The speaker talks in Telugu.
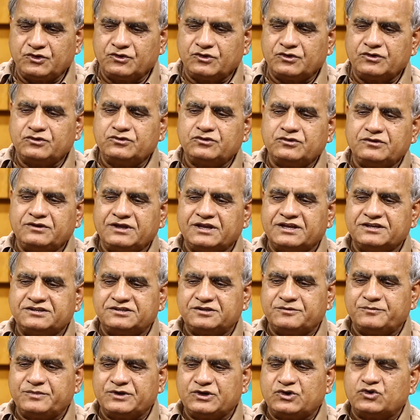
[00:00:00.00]
ఈరోజు
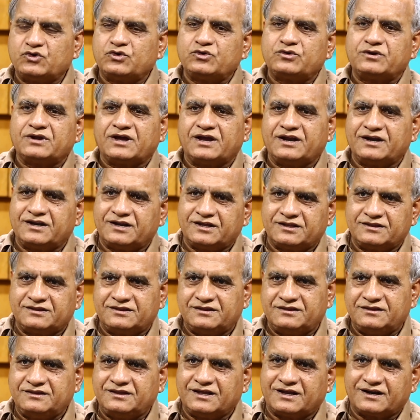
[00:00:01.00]
ఏసీబీ కోర్టు ఆయన
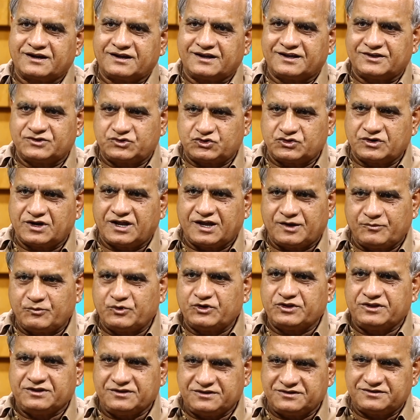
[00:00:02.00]
దరఖాస్తును
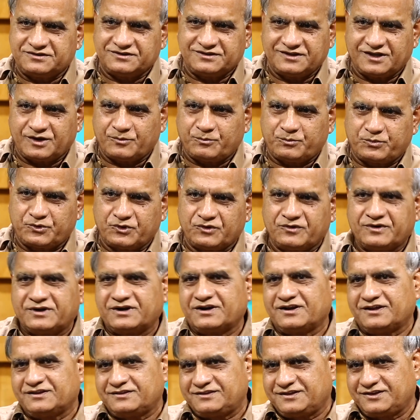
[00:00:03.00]
ఆమోదించింది
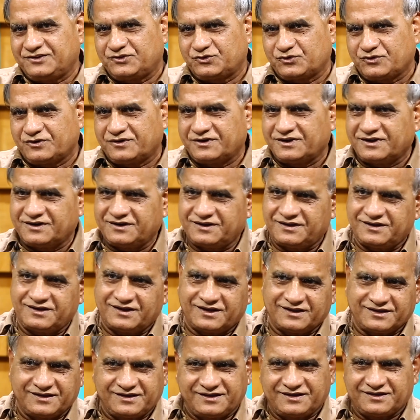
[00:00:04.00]
అప్రూవర్గా తీసుకోవడానికి
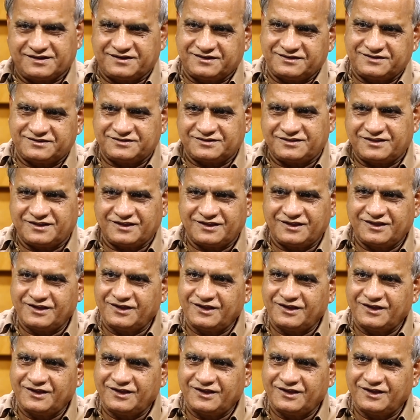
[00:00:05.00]
అంగీకరించింది